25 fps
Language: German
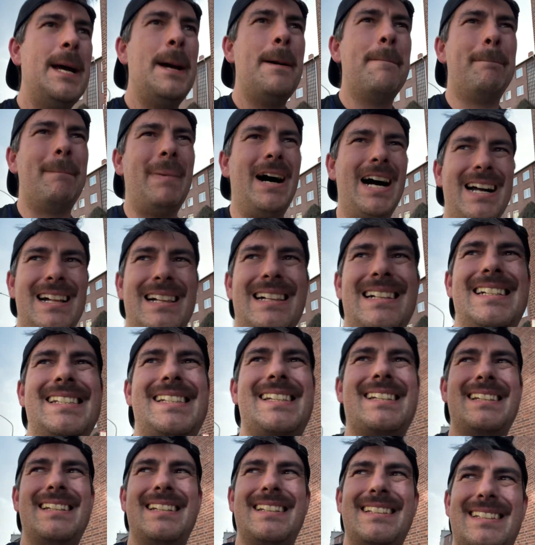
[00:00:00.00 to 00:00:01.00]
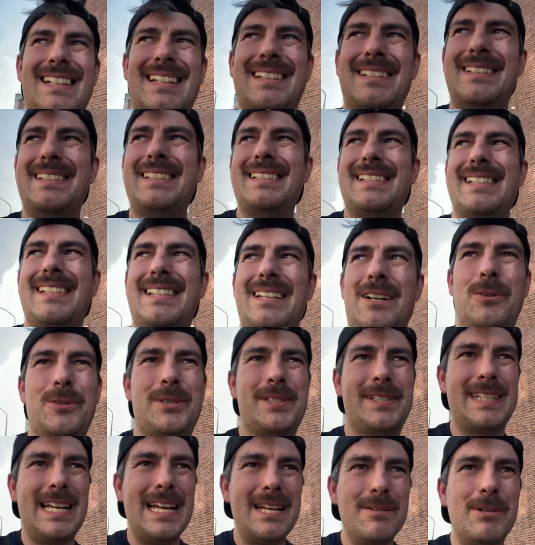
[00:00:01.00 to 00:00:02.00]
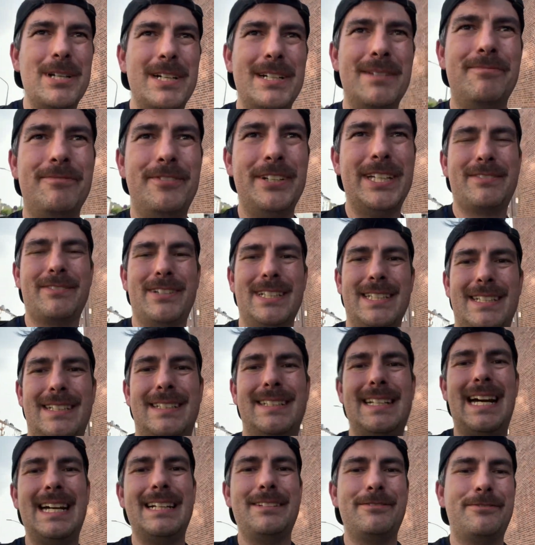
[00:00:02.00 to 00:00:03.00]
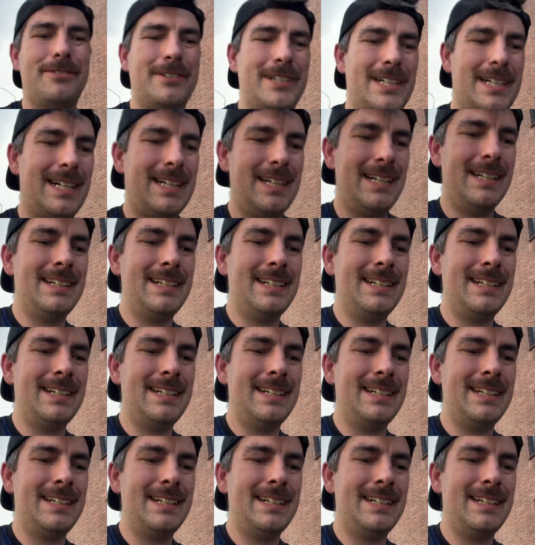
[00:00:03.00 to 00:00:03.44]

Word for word: Mal ist er dann sich auch selber im Weg, weil dann einfach